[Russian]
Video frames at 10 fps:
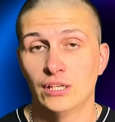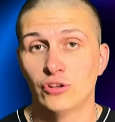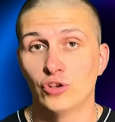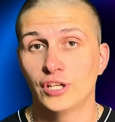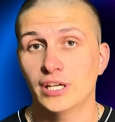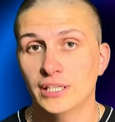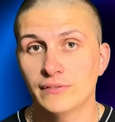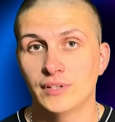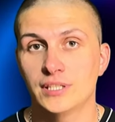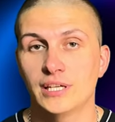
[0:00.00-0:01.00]
но
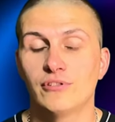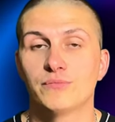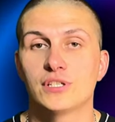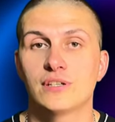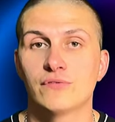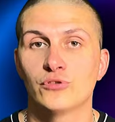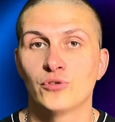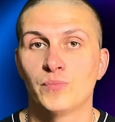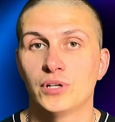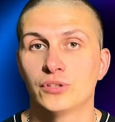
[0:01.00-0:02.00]
накатывать я вам не
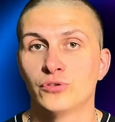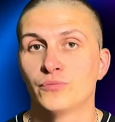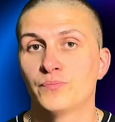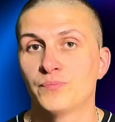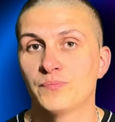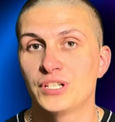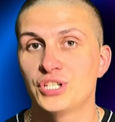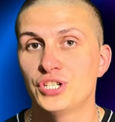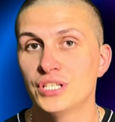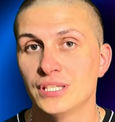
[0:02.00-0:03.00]
советую по одной
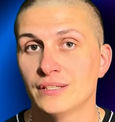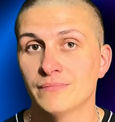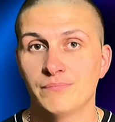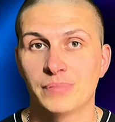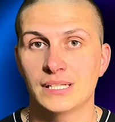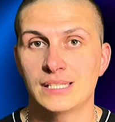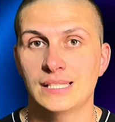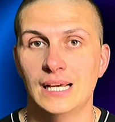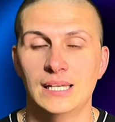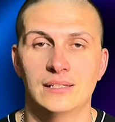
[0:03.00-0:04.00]
причине,
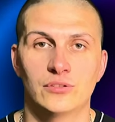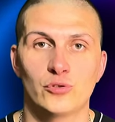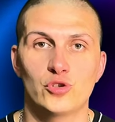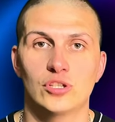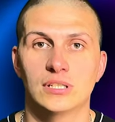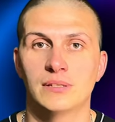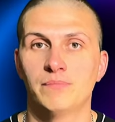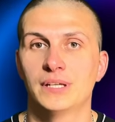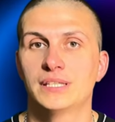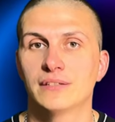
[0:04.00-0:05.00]
простая, то что это
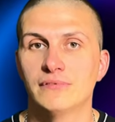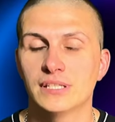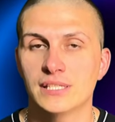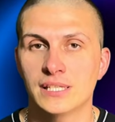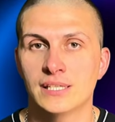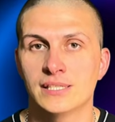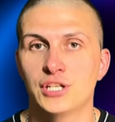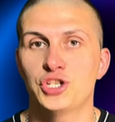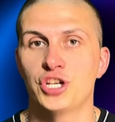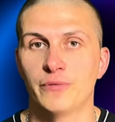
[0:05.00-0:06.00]
бета-версия,
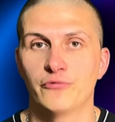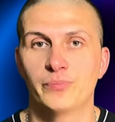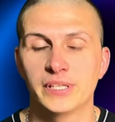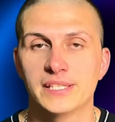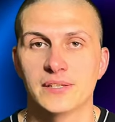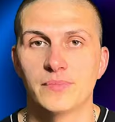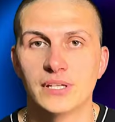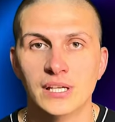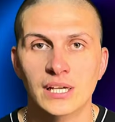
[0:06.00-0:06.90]
зачем, в принципе.